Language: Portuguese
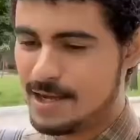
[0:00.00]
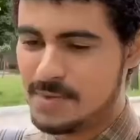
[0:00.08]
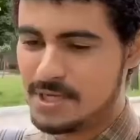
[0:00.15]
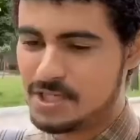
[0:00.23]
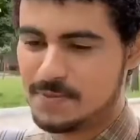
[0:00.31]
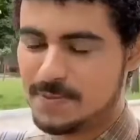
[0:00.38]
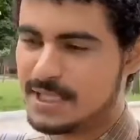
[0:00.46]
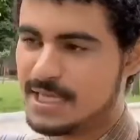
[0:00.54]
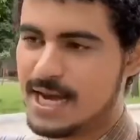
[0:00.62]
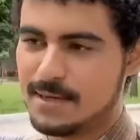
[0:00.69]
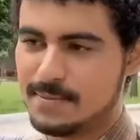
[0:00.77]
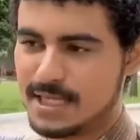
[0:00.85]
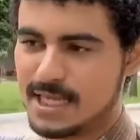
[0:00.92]
Realmente
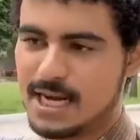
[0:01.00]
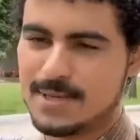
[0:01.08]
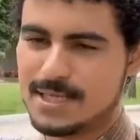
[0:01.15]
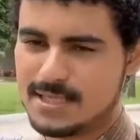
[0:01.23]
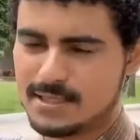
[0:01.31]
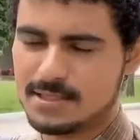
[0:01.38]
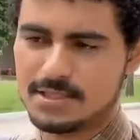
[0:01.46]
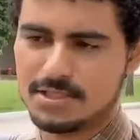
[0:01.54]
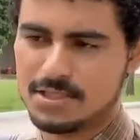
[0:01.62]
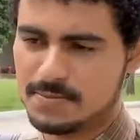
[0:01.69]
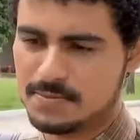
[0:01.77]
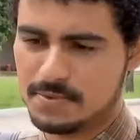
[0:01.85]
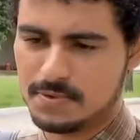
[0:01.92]
maneirar, maneirar
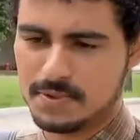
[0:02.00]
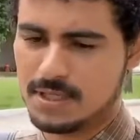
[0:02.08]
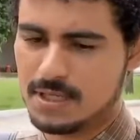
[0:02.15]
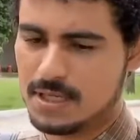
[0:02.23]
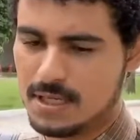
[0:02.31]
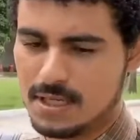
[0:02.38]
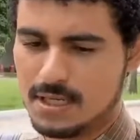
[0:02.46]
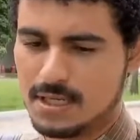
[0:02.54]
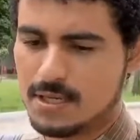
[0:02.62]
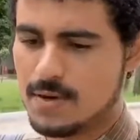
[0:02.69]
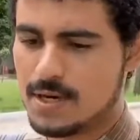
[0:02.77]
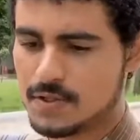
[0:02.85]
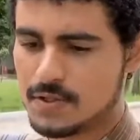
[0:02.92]
bastante,
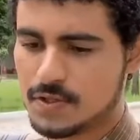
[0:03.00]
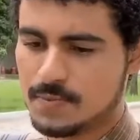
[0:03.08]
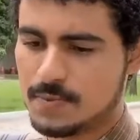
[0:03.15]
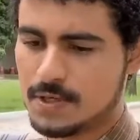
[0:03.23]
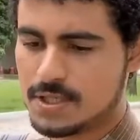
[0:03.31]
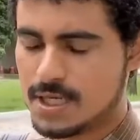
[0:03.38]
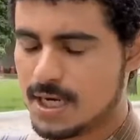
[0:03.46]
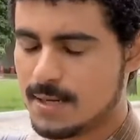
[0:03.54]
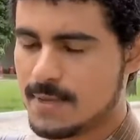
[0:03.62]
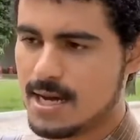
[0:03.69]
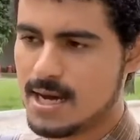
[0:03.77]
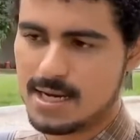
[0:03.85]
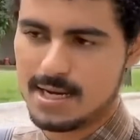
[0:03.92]
porque eu acho que isso pode
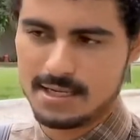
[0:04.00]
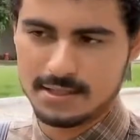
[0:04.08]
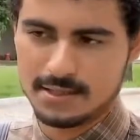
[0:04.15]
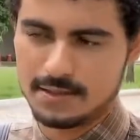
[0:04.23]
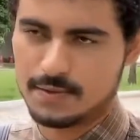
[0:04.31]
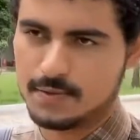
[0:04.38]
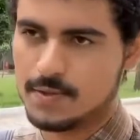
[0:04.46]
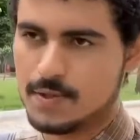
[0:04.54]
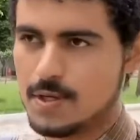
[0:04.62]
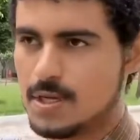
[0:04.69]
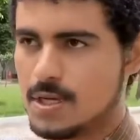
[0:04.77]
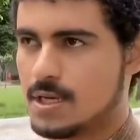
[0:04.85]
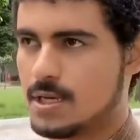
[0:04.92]
acabar acarretando
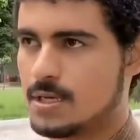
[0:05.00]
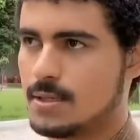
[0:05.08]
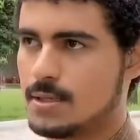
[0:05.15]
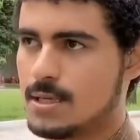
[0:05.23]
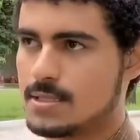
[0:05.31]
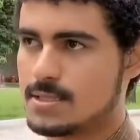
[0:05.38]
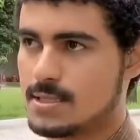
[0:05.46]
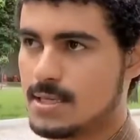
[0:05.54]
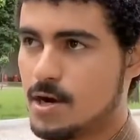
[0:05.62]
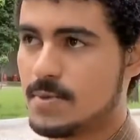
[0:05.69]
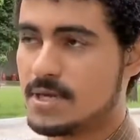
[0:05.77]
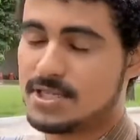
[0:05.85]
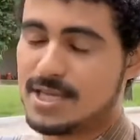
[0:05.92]
em
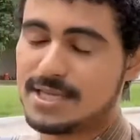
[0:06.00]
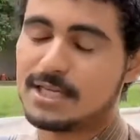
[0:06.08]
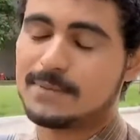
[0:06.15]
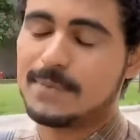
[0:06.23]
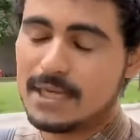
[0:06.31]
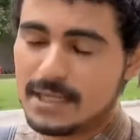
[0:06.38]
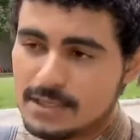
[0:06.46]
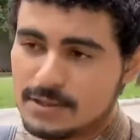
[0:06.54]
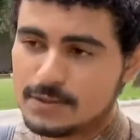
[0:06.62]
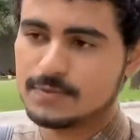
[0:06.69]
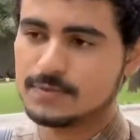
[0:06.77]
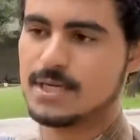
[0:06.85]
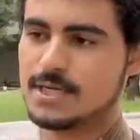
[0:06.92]
realmente estar tá
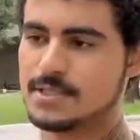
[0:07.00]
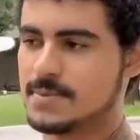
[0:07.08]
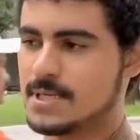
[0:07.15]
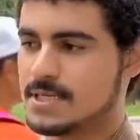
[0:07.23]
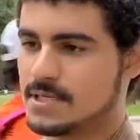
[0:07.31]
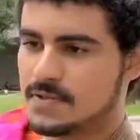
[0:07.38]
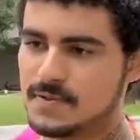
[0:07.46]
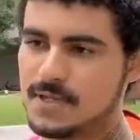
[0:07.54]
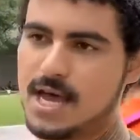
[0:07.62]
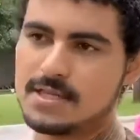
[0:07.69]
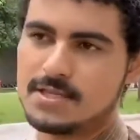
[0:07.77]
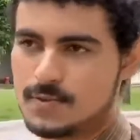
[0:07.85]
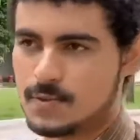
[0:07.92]
atrapalhando as minhas
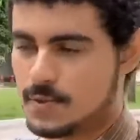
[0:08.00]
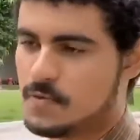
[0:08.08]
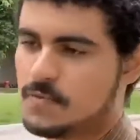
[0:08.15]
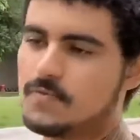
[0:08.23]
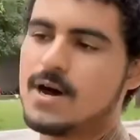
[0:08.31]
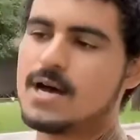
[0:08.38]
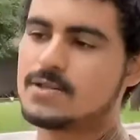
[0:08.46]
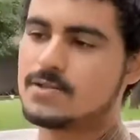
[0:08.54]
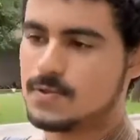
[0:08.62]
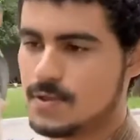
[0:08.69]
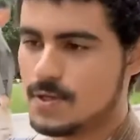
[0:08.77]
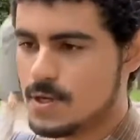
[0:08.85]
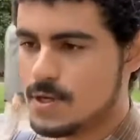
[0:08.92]
atividades, o que eu
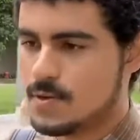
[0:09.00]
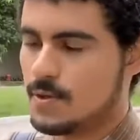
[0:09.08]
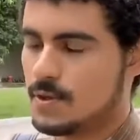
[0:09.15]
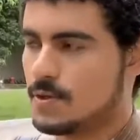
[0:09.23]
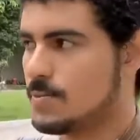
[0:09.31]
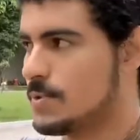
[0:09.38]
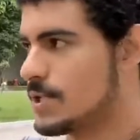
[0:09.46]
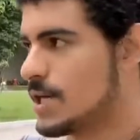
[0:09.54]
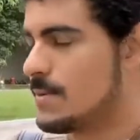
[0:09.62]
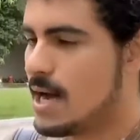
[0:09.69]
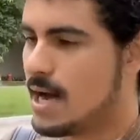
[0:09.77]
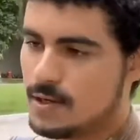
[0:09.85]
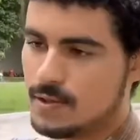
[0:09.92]
faço, quanto ao meu
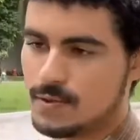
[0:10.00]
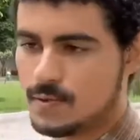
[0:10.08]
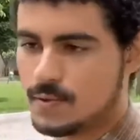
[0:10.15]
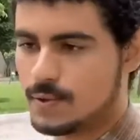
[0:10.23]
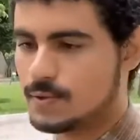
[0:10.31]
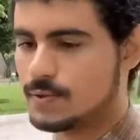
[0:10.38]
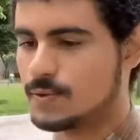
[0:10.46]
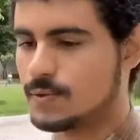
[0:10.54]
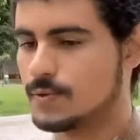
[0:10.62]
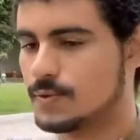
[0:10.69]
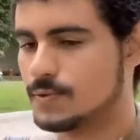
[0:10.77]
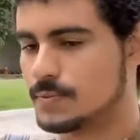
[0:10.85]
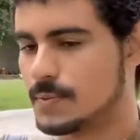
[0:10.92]
trabalho,
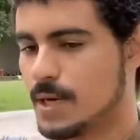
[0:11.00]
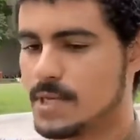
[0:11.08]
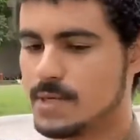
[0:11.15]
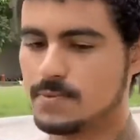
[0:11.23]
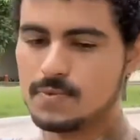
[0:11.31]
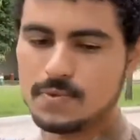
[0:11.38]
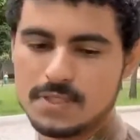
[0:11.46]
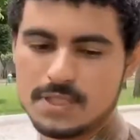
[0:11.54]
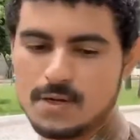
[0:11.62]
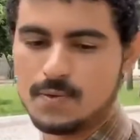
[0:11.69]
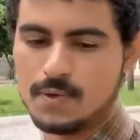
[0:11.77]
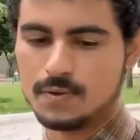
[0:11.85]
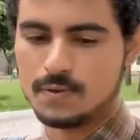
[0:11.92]
quanto à minha
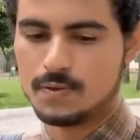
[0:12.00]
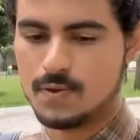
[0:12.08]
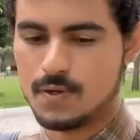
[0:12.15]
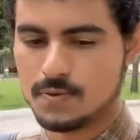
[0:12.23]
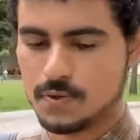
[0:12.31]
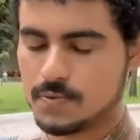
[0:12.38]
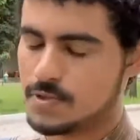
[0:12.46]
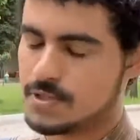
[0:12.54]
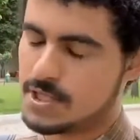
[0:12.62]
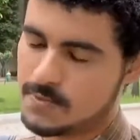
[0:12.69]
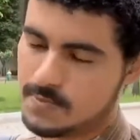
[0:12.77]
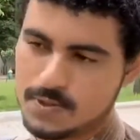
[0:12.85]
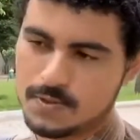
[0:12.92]
música, quanto aos meus projetos